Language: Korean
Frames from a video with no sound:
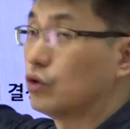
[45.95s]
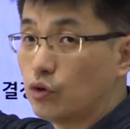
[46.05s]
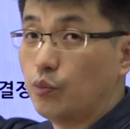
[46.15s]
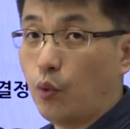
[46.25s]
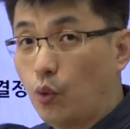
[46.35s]

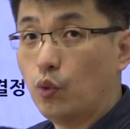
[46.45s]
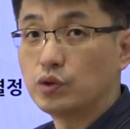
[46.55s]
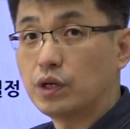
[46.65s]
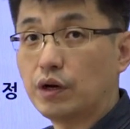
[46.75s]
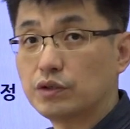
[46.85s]
이걸 보고
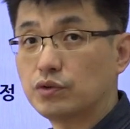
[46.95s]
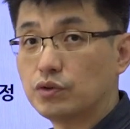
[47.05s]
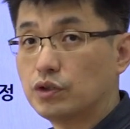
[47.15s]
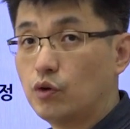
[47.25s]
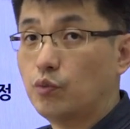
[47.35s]
오세요. 아셨죠?
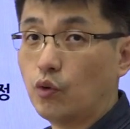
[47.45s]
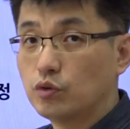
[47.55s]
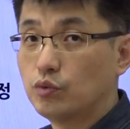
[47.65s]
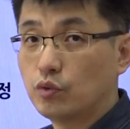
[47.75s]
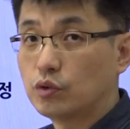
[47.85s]
이걸
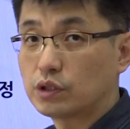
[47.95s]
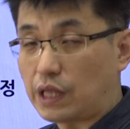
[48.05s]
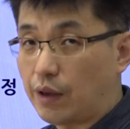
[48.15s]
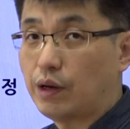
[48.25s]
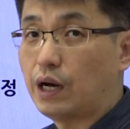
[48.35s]
모르면 오늘
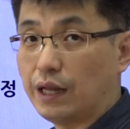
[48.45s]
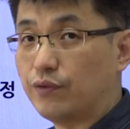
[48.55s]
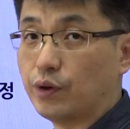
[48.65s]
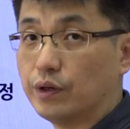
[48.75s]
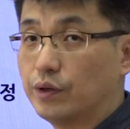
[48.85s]
대화가
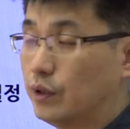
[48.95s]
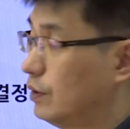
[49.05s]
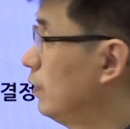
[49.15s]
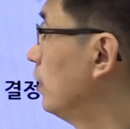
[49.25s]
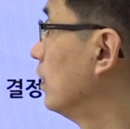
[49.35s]
안 돼요.
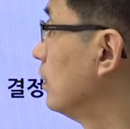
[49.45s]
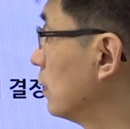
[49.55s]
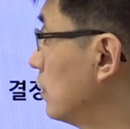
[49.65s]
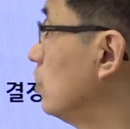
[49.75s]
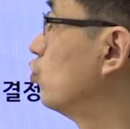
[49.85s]

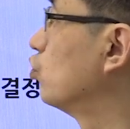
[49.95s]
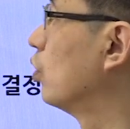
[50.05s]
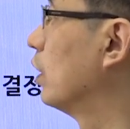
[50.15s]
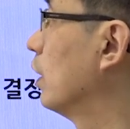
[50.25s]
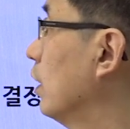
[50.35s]
이게 제일
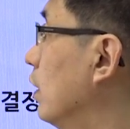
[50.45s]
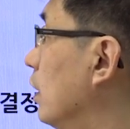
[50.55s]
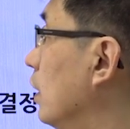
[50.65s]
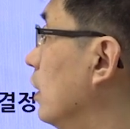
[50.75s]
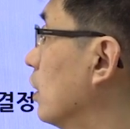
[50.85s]
중요해.
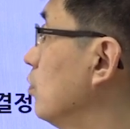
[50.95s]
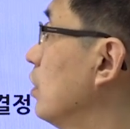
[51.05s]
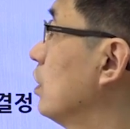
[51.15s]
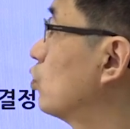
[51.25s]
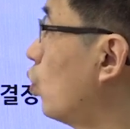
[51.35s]
근데